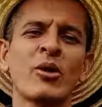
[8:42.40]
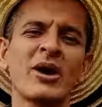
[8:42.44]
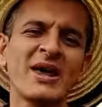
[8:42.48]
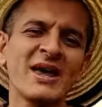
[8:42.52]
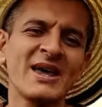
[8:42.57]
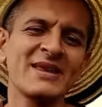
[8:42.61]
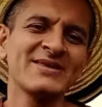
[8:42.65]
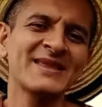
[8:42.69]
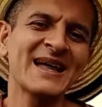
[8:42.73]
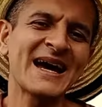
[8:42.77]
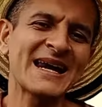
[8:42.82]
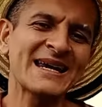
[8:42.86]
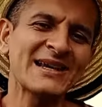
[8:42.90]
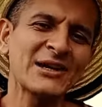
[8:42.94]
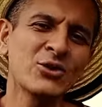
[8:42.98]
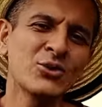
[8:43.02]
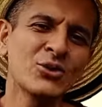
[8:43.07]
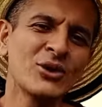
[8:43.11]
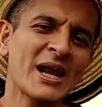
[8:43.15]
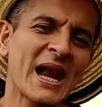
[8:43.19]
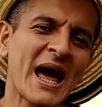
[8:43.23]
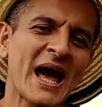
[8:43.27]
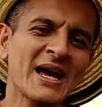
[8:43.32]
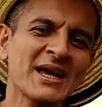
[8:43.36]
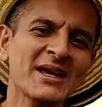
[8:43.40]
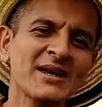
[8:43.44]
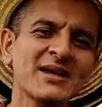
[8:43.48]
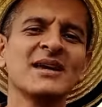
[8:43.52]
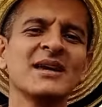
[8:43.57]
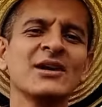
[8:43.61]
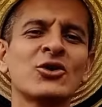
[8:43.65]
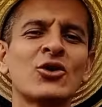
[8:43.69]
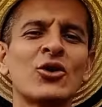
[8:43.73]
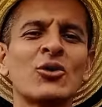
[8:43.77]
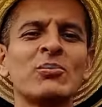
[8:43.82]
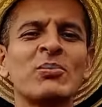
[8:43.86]
Pueden darle un like y
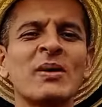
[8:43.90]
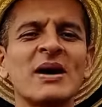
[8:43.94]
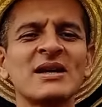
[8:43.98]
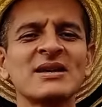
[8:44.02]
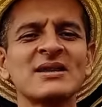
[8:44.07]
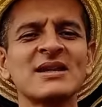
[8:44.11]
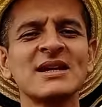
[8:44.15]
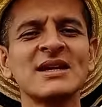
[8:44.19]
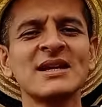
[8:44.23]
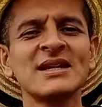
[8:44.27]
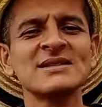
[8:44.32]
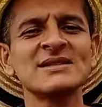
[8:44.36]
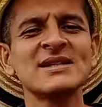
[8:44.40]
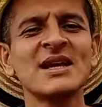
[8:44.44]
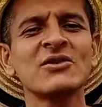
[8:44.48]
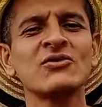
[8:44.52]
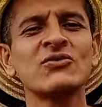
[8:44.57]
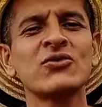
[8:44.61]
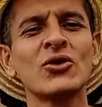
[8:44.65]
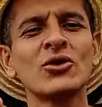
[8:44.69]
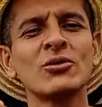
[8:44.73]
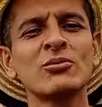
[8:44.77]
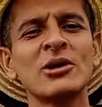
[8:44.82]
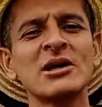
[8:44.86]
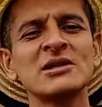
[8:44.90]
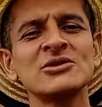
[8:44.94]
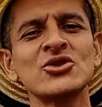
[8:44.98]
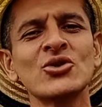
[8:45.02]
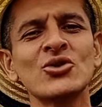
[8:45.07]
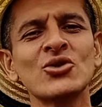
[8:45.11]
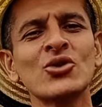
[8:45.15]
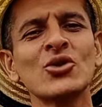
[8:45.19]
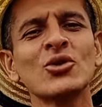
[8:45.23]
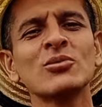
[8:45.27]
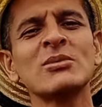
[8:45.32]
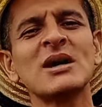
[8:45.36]
compartir esta
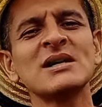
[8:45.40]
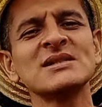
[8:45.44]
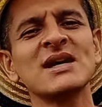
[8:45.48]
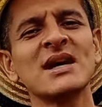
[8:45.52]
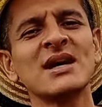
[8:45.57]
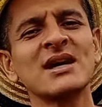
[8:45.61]
información con más